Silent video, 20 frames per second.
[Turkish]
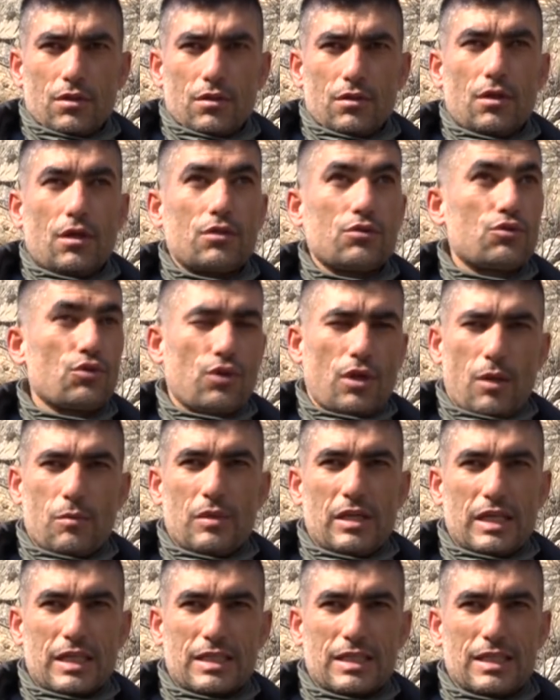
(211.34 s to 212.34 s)
Yani
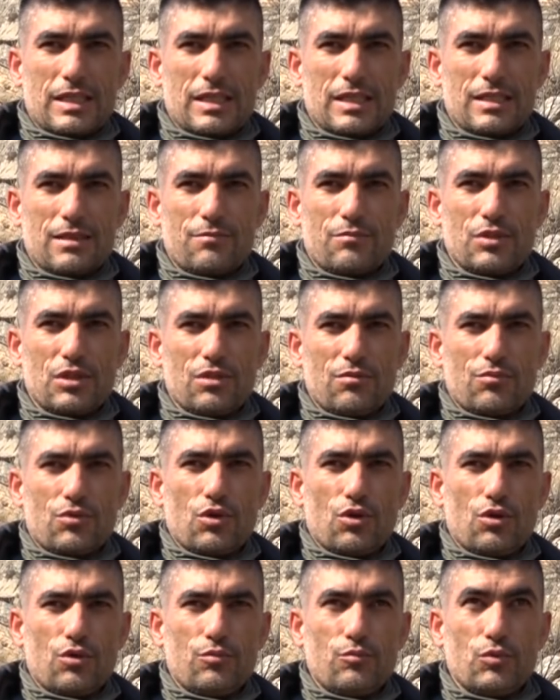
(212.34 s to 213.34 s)
görebilirsiniz bizim
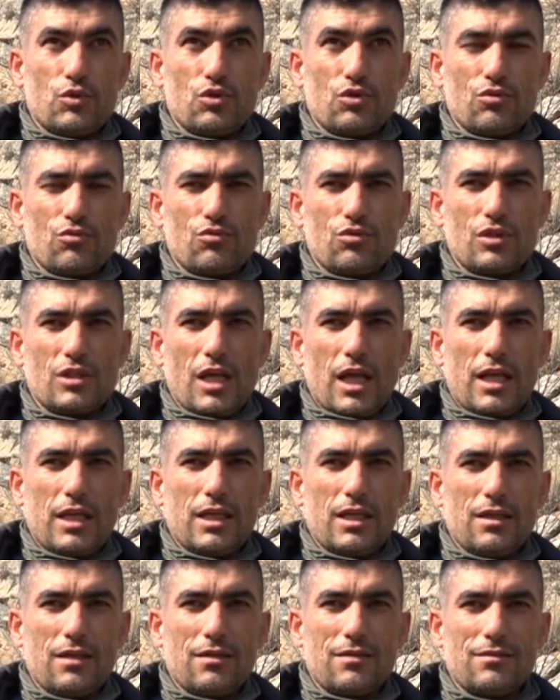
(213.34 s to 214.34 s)
köyümüzün
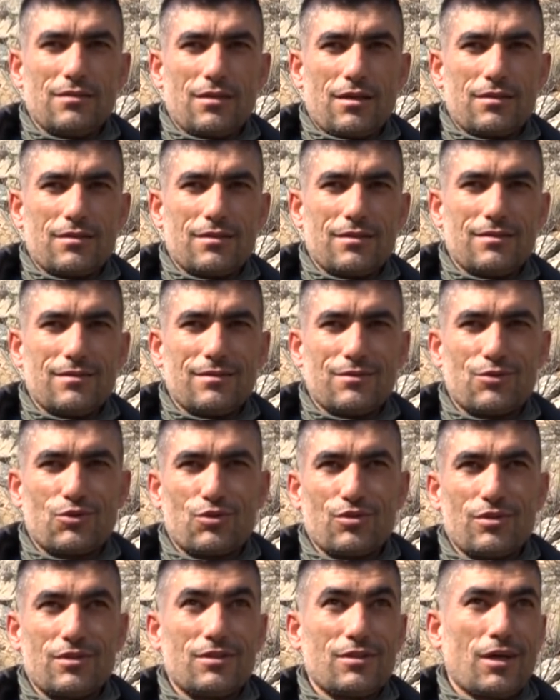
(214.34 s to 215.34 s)
güzelliği yani
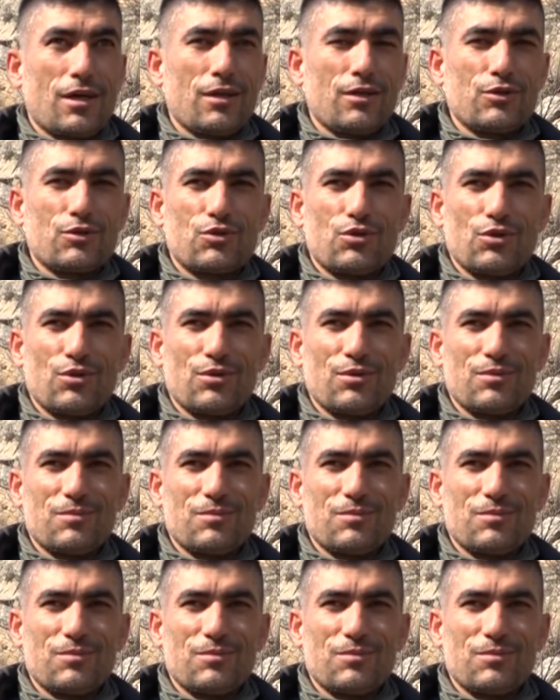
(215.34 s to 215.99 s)
e, Narlı köy